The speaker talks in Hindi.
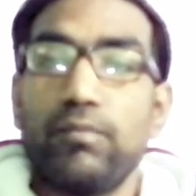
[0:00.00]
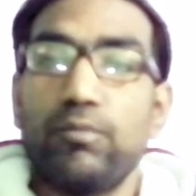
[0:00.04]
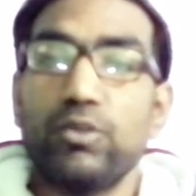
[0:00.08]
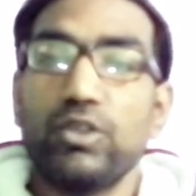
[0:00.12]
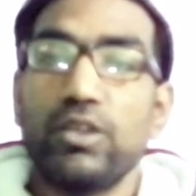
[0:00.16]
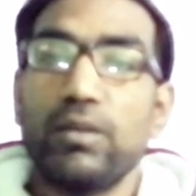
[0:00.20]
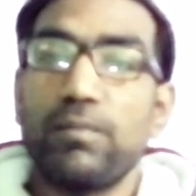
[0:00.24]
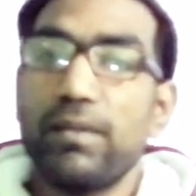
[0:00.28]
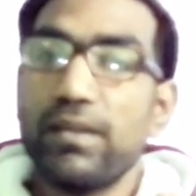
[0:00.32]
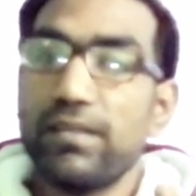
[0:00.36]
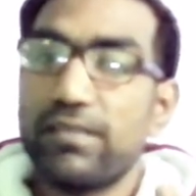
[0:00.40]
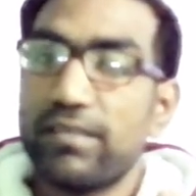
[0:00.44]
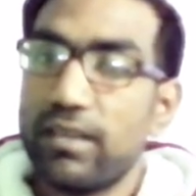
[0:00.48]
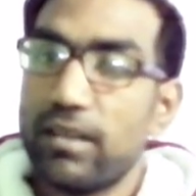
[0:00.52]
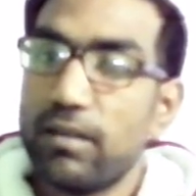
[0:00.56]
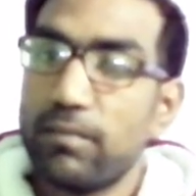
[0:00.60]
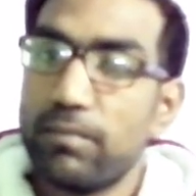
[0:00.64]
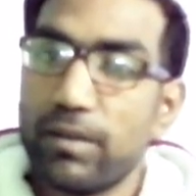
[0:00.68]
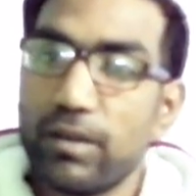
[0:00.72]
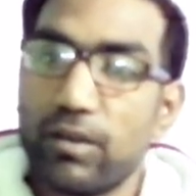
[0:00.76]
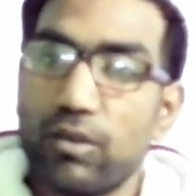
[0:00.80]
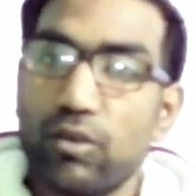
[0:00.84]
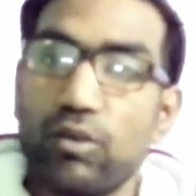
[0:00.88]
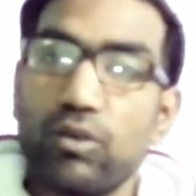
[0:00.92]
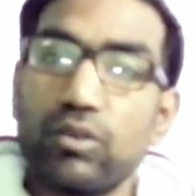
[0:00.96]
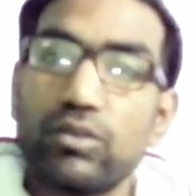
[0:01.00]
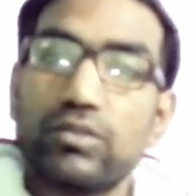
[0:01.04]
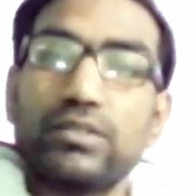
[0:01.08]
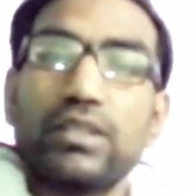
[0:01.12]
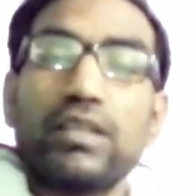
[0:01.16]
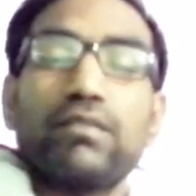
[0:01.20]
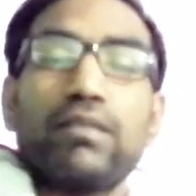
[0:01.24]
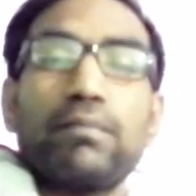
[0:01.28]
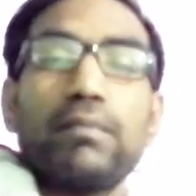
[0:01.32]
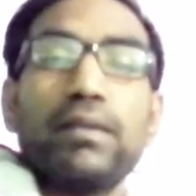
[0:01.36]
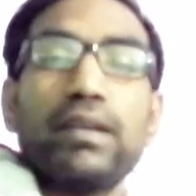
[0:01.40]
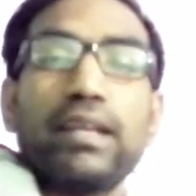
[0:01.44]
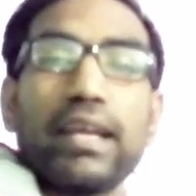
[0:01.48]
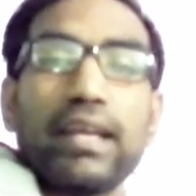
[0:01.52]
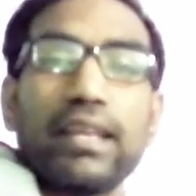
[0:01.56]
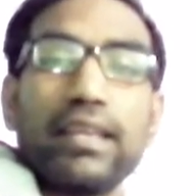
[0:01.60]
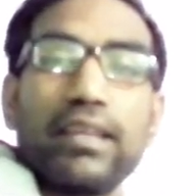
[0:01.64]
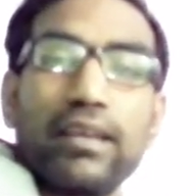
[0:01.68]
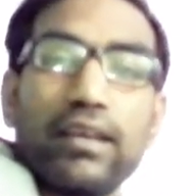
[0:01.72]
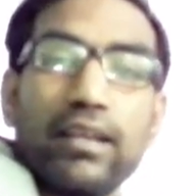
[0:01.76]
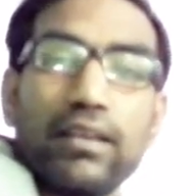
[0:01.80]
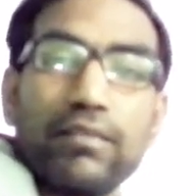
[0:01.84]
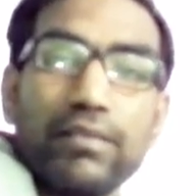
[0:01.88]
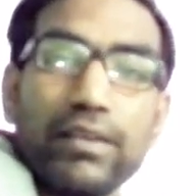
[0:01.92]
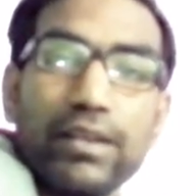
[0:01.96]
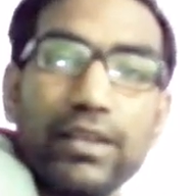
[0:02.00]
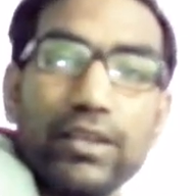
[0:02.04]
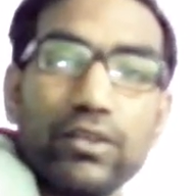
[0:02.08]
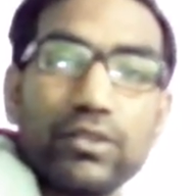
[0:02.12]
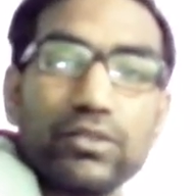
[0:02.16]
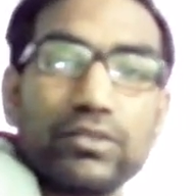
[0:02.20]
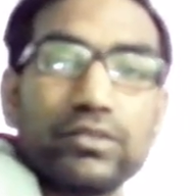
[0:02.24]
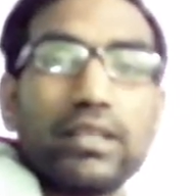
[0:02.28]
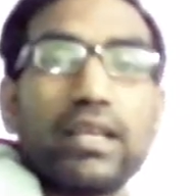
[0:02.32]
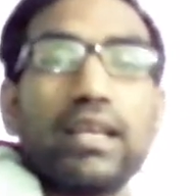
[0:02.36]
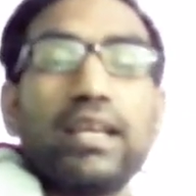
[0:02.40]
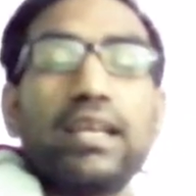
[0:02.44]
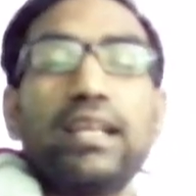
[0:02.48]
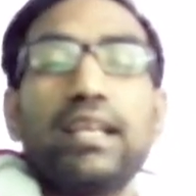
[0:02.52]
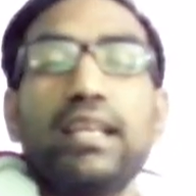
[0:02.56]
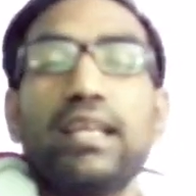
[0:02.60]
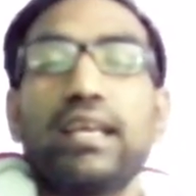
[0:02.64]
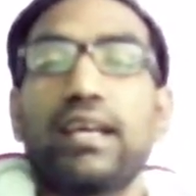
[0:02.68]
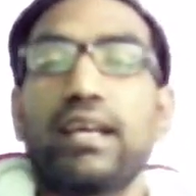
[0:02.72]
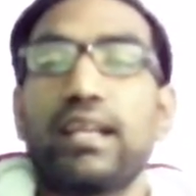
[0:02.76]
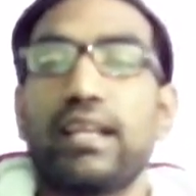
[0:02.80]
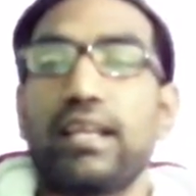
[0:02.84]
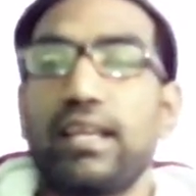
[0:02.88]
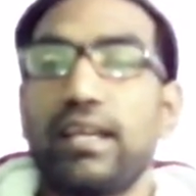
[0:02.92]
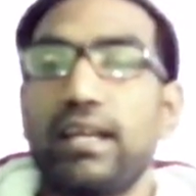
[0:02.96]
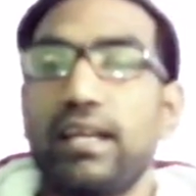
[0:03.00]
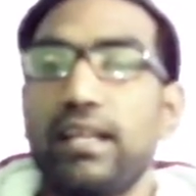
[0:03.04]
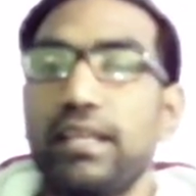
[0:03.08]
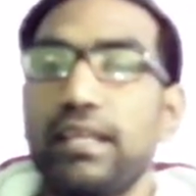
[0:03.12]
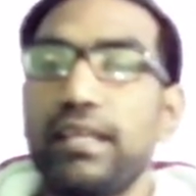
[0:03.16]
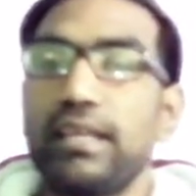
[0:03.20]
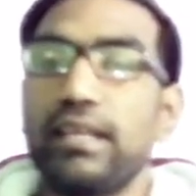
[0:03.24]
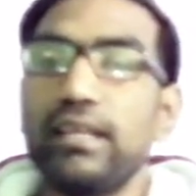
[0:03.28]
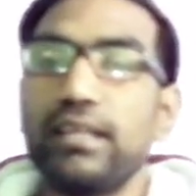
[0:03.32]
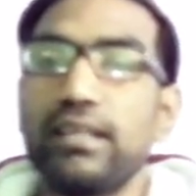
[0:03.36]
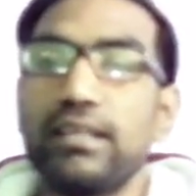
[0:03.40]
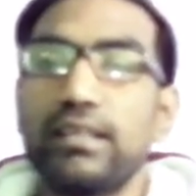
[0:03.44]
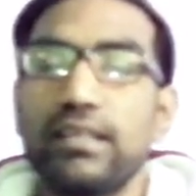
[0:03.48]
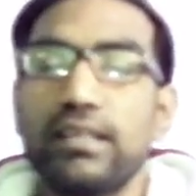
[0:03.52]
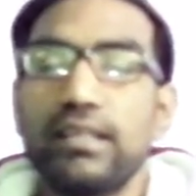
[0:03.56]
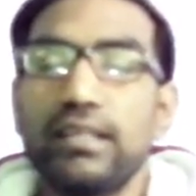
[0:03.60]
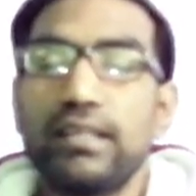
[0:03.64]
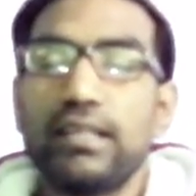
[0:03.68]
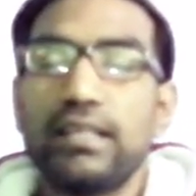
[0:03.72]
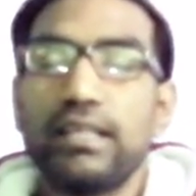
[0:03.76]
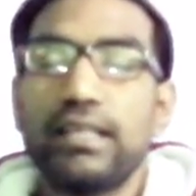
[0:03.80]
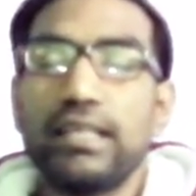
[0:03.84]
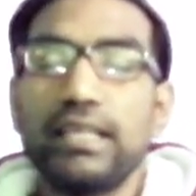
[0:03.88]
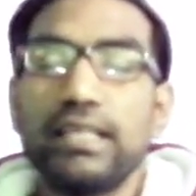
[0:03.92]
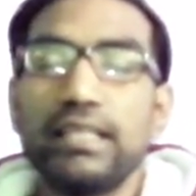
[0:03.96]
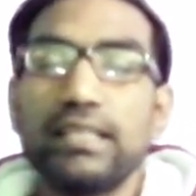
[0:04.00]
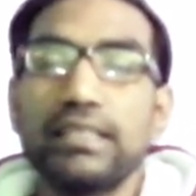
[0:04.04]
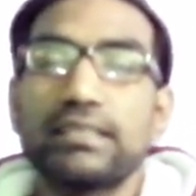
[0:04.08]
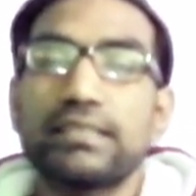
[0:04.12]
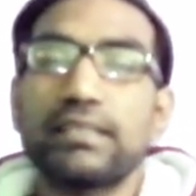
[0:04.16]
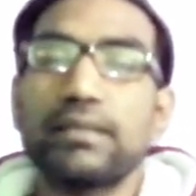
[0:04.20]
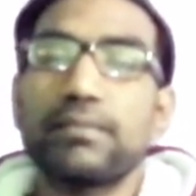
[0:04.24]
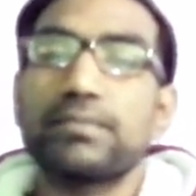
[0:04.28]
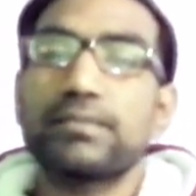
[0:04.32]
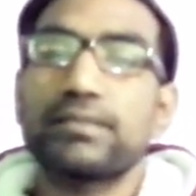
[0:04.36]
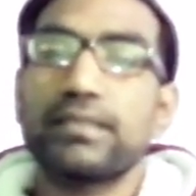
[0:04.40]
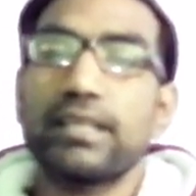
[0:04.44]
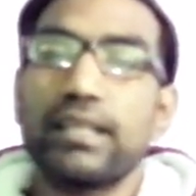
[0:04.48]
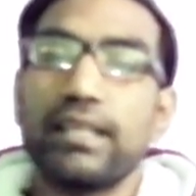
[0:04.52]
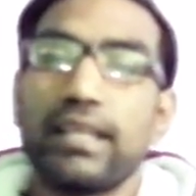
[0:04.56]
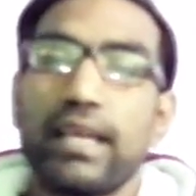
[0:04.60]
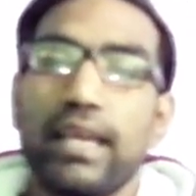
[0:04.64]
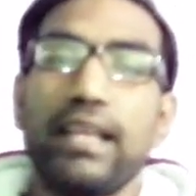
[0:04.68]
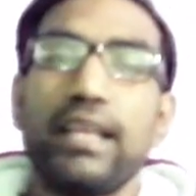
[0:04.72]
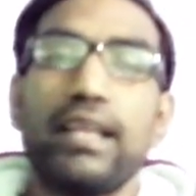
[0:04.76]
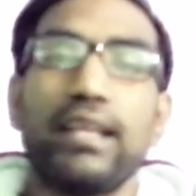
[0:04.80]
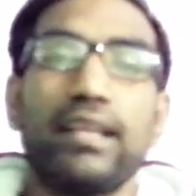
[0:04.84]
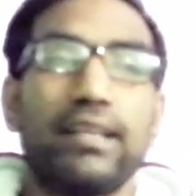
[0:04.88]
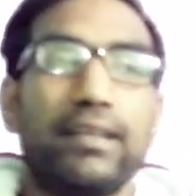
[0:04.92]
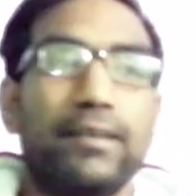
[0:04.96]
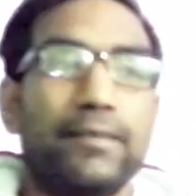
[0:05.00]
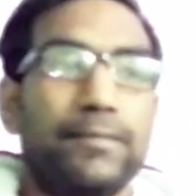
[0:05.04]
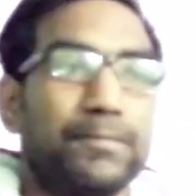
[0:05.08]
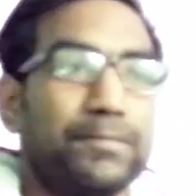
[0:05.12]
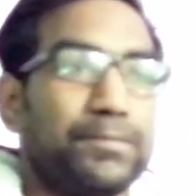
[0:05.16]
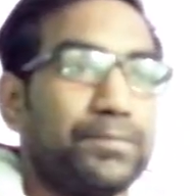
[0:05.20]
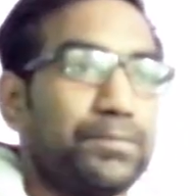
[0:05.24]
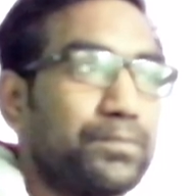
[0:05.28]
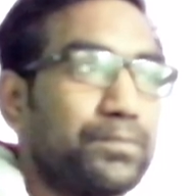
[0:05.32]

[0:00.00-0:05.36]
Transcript: मुझे अपने चैनल पर ग्रोथ सिर्फ अपने टेक्निकल वीडियो से ही लेकर के आनी है इन सब से नहीं लेना